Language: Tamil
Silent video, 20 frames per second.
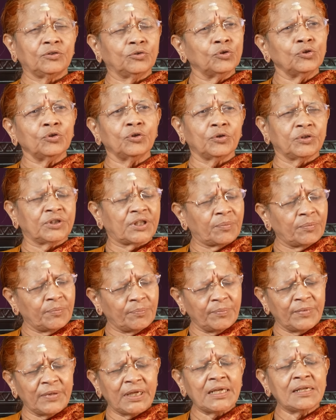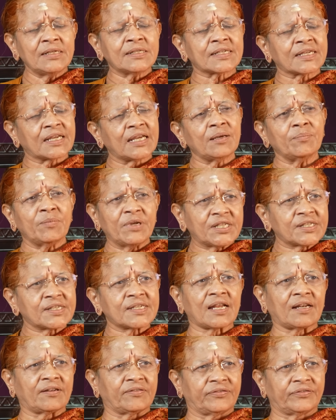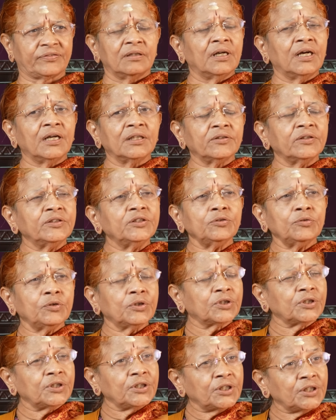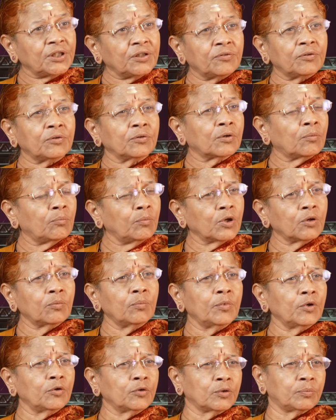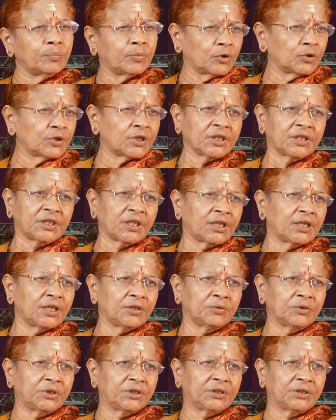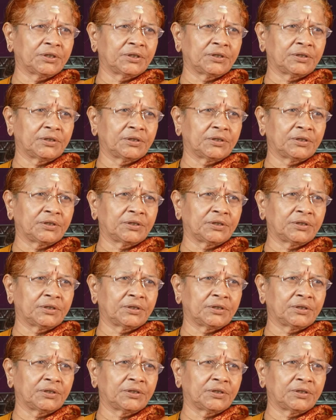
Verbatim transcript: நூ த மீல் ஸ்கீம் இட் செல்ஃப் அது வந்து ஒரு ரொம்ப ரொம்ப ஒரு போற்றத்தக்க ஒரு